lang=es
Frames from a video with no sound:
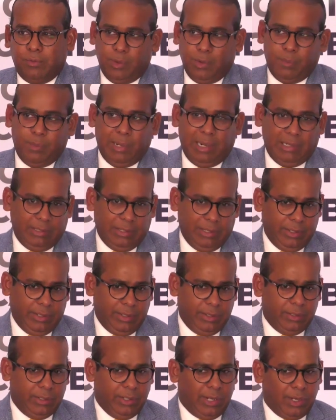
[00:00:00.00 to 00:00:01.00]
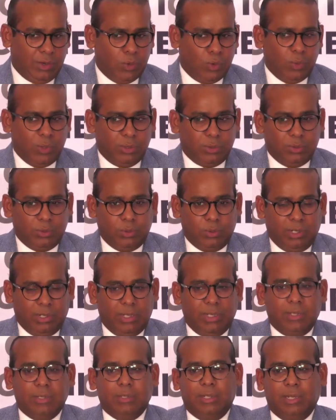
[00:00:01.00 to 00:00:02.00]
parte de la cobertura
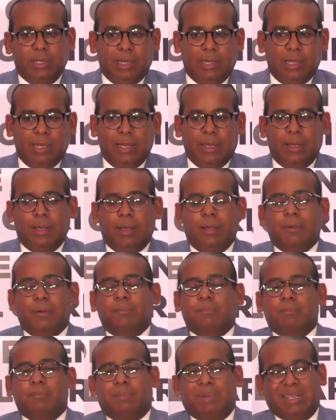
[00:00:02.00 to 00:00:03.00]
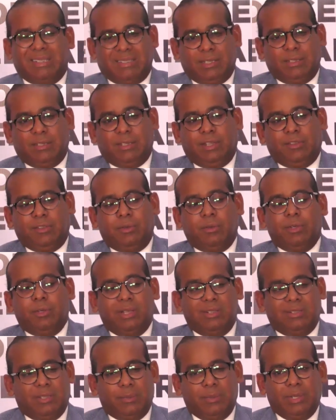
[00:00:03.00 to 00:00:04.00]
de la presentación y el
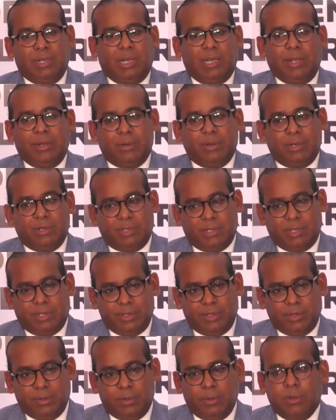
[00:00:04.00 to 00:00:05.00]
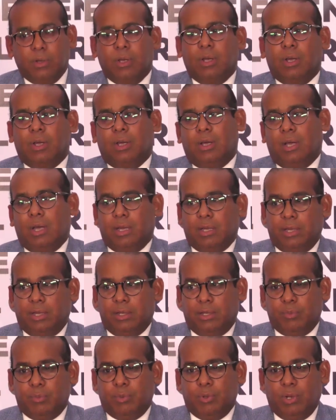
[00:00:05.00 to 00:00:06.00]
seminario que se dio aquí en
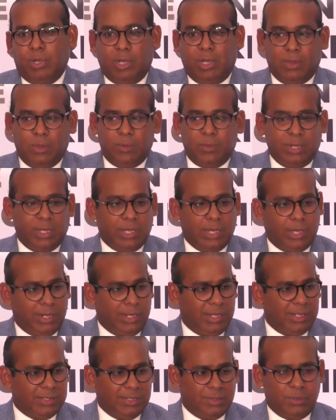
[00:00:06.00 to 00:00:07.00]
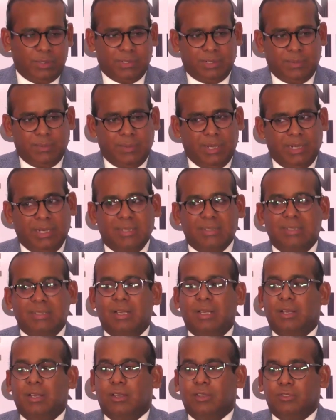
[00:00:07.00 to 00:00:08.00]
República Dominicana hace unas semanas
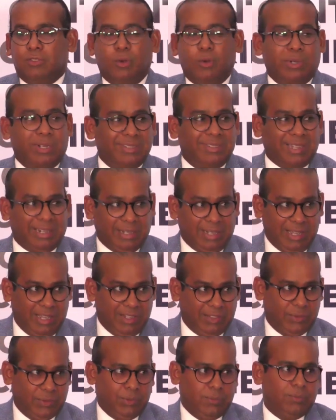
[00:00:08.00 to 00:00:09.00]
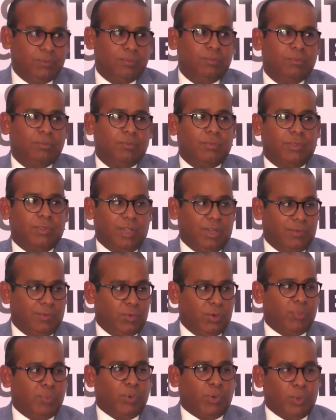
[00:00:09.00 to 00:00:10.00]
sobre sargazo, que
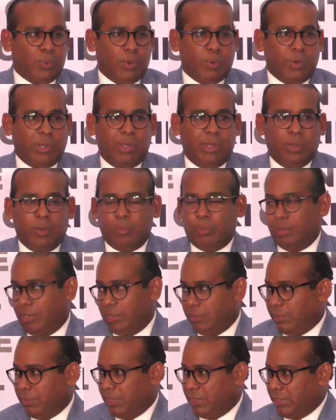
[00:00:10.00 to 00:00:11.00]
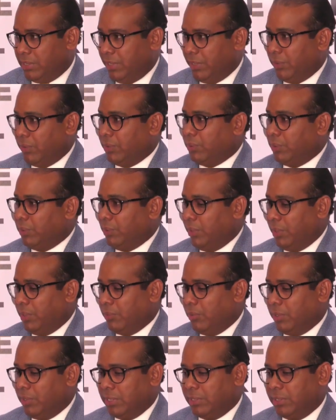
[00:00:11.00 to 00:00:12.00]
fue promovido por el Ministerio de
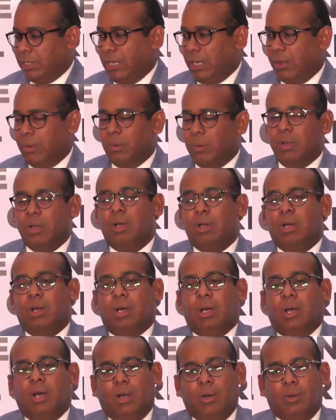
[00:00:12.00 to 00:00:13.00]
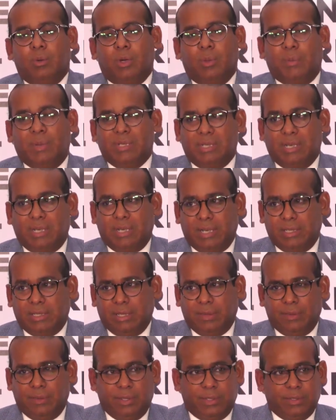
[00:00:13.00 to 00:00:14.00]
Turismo que trajo a un
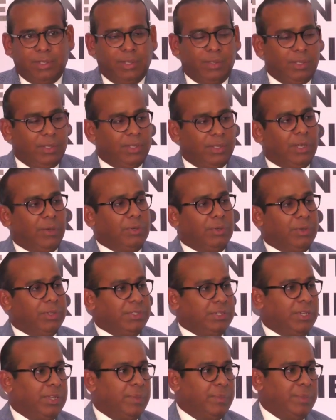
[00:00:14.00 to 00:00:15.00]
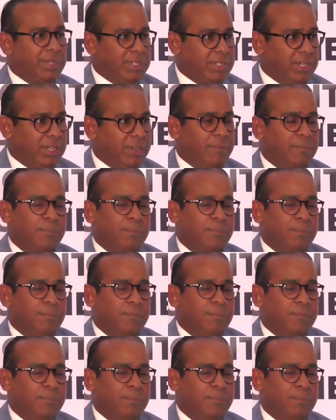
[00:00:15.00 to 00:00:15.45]
especialista desde la Universidad de Michigan,